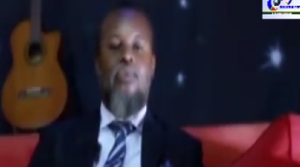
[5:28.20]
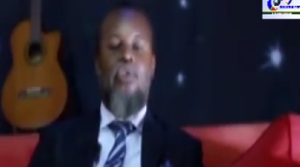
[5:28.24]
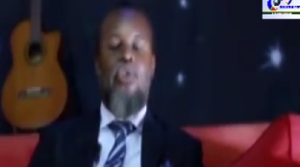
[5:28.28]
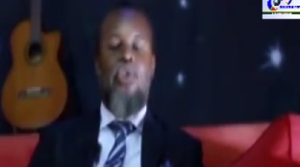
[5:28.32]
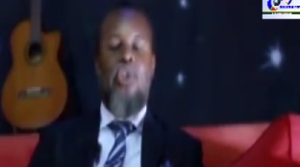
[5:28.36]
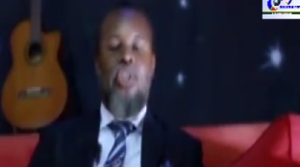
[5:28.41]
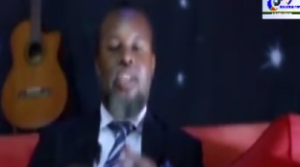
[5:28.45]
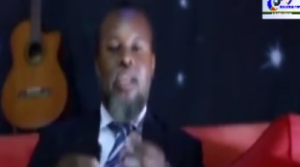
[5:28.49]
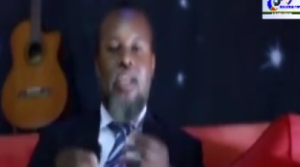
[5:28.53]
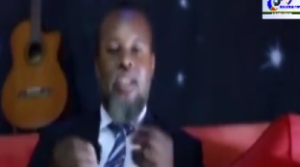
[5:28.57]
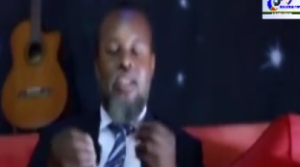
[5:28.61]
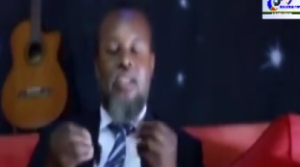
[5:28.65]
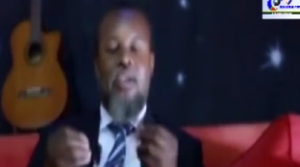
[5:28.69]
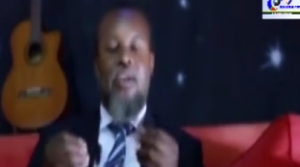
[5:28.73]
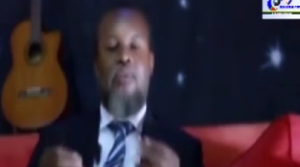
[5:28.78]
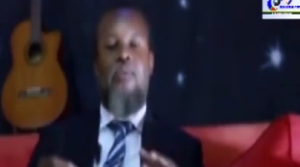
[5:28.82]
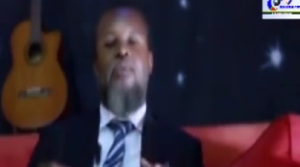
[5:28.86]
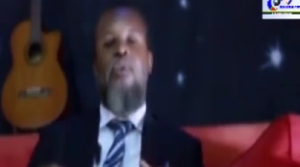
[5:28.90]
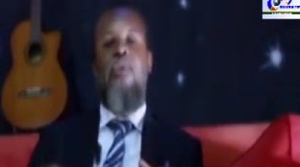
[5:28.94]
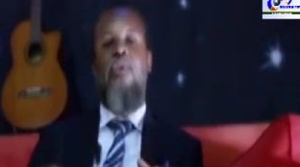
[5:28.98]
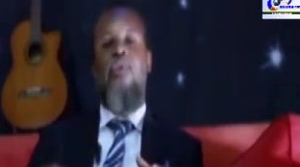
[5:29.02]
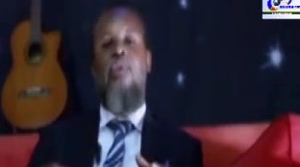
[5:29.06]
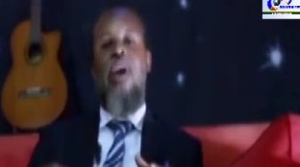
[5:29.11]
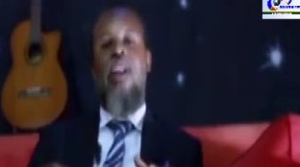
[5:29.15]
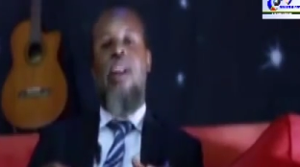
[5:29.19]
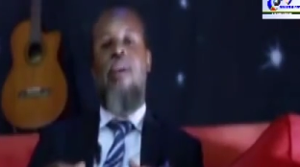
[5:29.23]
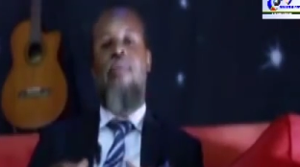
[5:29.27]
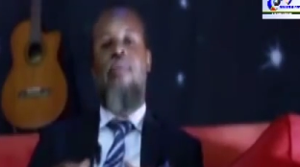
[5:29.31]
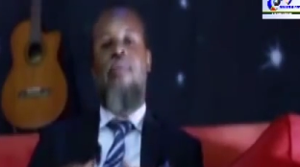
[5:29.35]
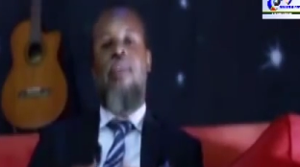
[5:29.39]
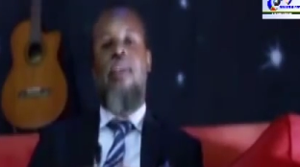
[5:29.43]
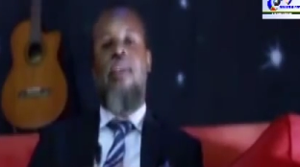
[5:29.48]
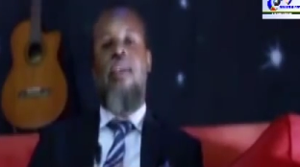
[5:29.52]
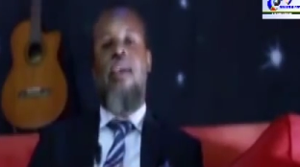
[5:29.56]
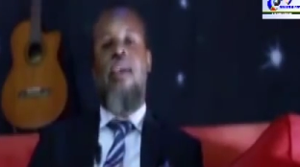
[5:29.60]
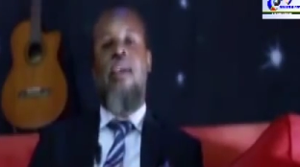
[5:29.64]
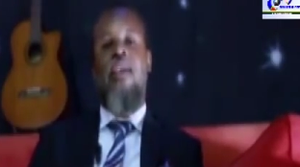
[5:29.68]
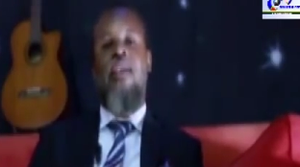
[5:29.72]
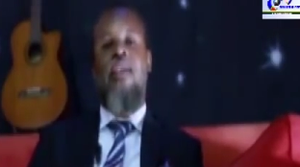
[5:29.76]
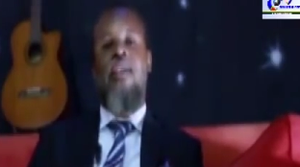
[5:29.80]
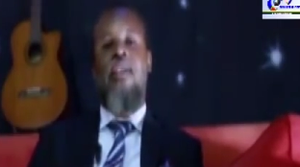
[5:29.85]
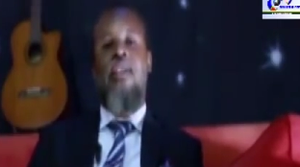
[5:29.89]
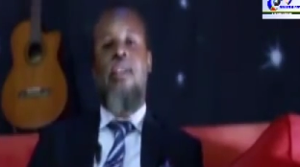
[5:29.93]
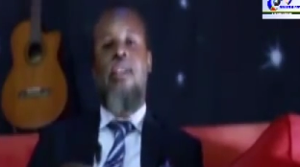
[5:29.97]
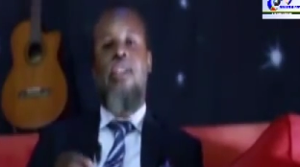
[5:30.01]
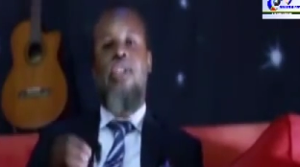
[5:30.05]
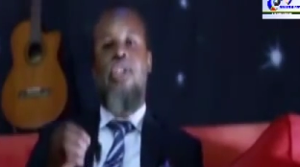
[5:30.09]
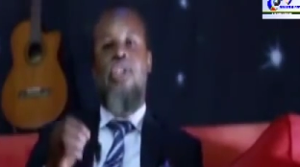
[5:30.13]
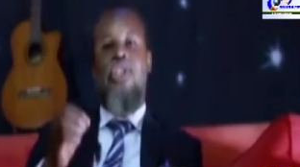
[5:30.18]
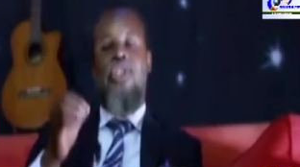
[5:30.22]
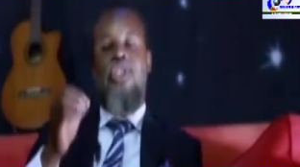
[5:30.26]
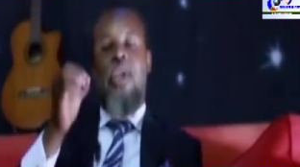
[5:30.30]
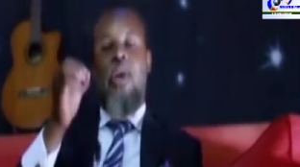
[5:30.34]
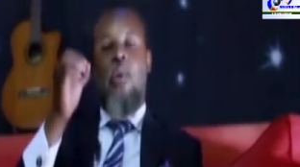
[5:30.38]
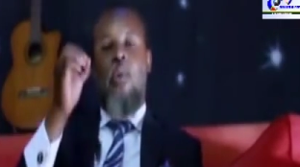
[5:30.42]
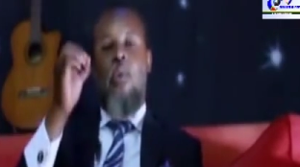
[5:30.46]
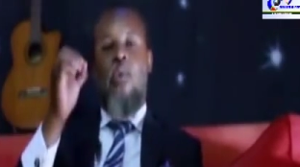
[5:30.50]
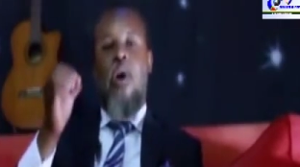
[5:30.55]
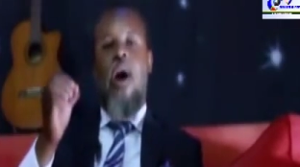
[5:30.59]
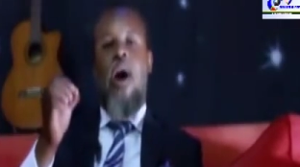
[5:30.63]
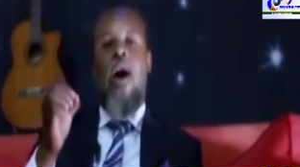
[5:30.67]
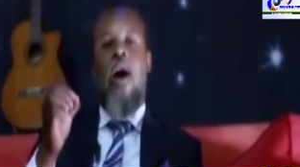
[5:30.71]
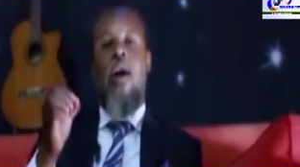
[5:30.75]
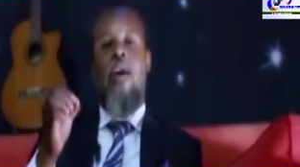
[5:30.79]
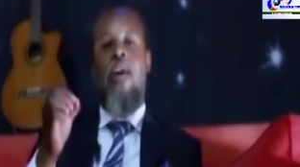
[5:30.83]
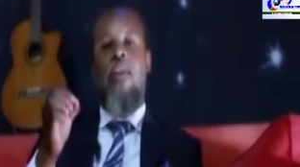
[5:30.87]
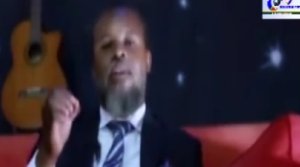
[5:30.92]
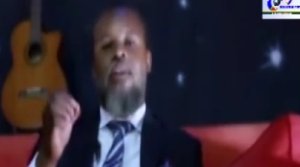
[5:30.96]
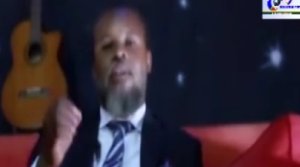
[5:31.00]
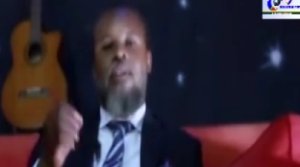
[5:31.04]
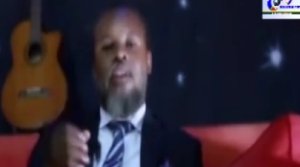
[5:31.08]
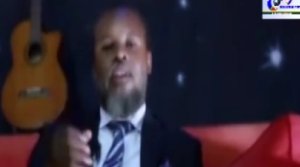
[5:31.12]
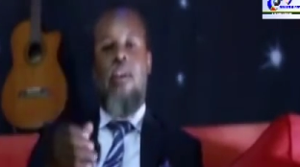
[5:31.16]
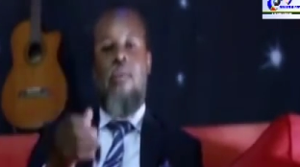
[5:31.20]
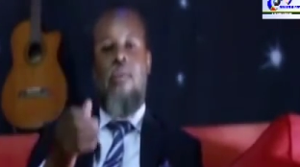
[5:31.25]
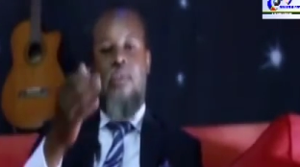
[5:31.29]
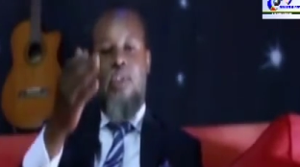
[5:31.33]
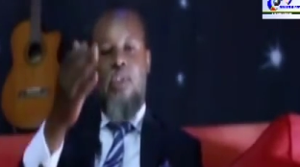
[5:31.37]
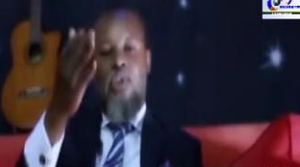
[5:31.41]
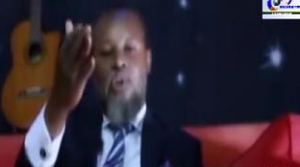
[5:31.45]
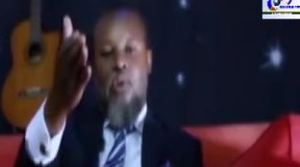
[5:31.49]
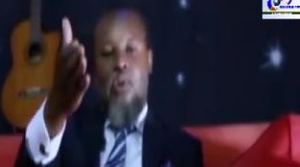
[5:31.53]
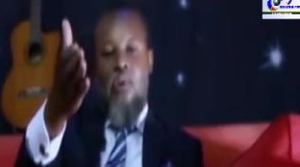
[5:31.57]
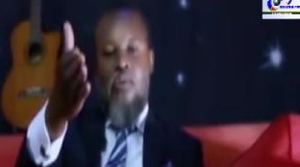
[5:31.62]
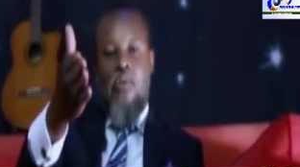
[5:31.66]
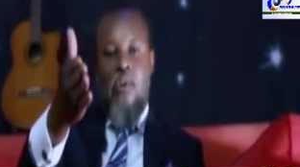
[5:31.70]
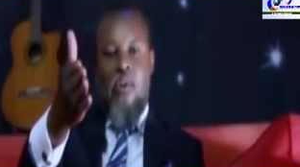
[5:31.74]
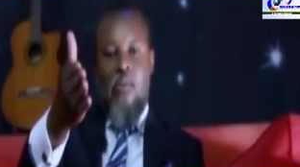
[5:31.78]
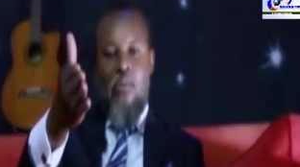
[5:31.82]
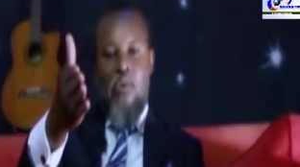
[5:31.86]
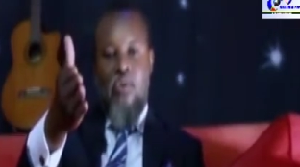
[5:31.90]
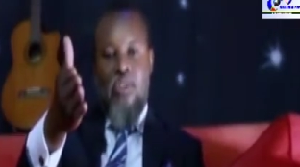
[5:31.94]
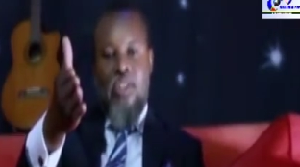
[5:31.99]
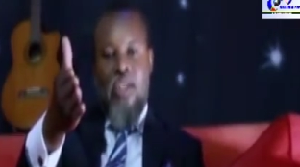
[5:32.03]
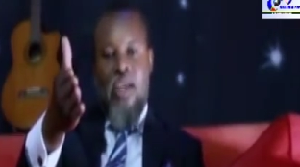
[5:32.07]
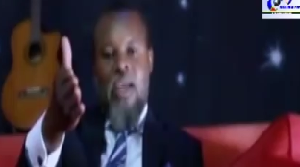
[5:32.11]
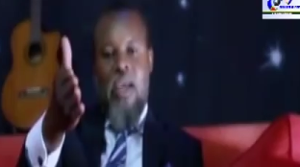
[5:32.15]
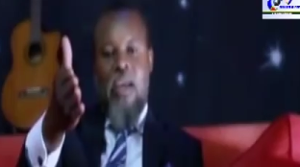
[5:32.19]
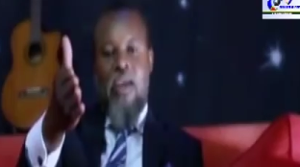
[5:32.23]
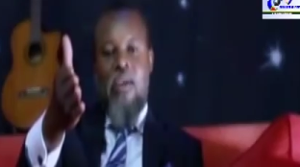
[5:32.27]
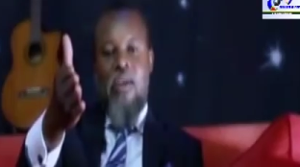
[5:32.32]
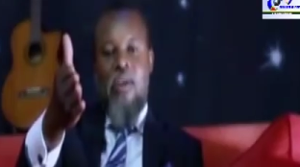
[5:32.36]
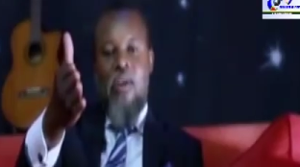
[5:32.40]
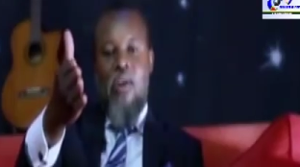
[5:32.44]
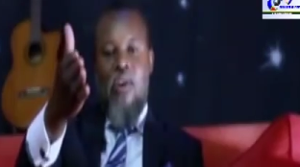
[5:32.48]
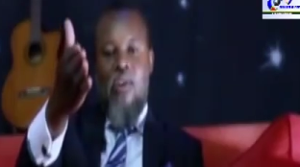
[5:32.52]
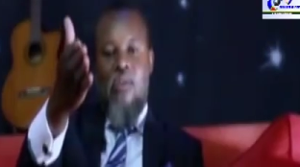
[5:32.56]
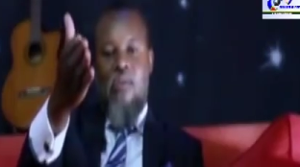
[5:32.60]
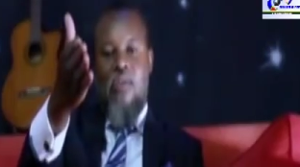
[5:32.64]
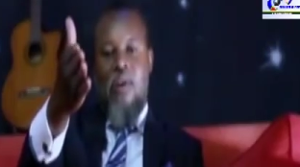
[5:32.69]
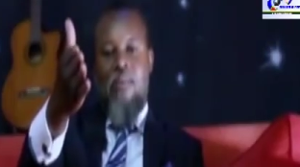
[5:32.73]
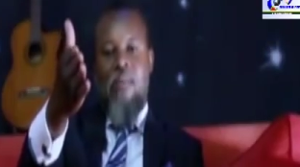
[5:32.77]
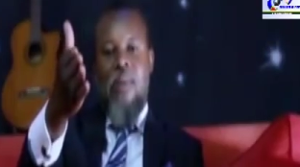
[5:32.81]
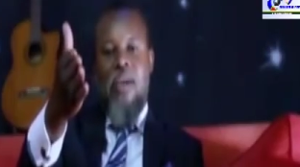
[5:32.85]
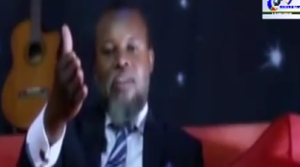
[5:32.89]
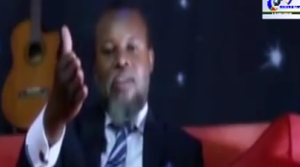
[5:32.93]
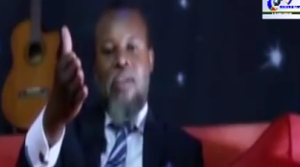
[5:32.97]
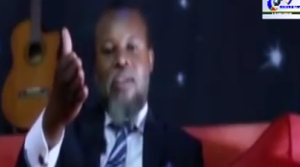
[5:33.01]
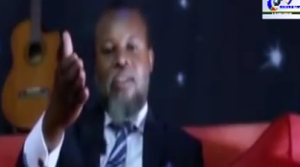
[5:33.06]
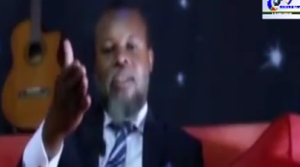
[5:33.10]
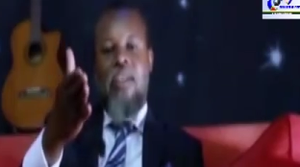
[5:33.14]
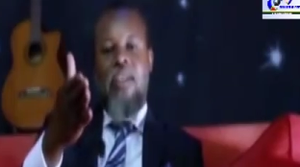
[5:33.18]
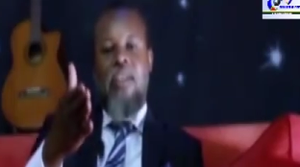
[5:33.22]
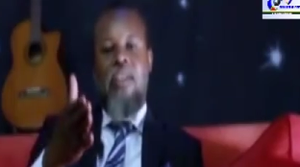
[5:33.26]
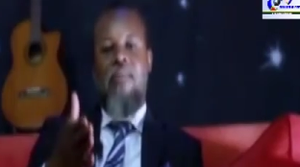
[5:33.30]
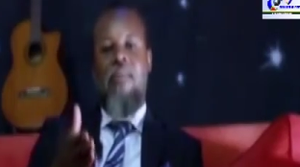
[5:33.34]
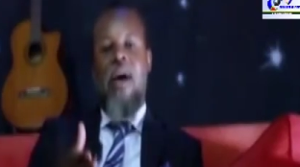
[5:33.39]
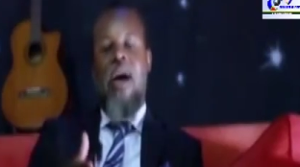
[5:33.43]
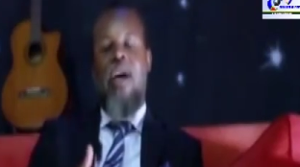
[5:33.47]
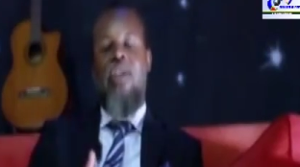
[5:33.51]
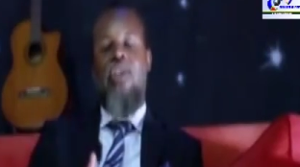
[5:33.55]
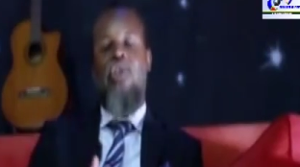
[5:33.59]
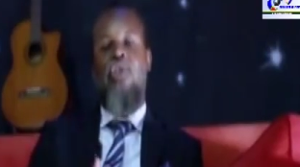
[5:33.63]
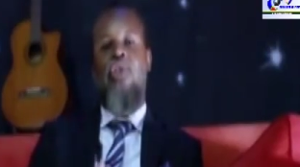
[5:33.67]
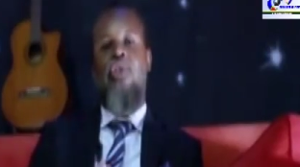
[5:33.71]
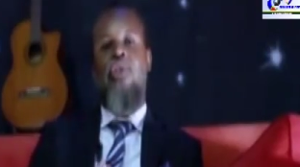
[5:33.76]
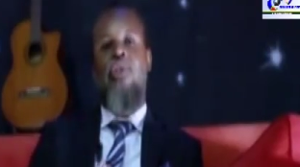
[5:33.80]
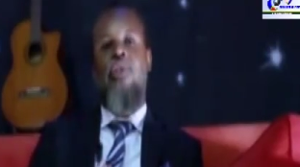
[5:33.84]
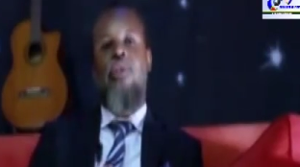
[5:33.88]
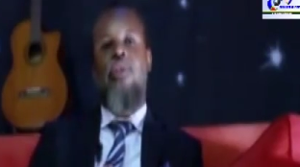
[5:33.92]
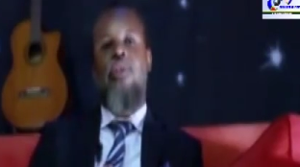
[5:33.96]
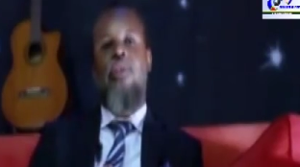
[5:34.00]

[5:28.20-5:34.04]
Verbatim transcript: Ceux qui étaient venus à la veillée, Jéouan, les vidéos vont montrer, on va mettre des images.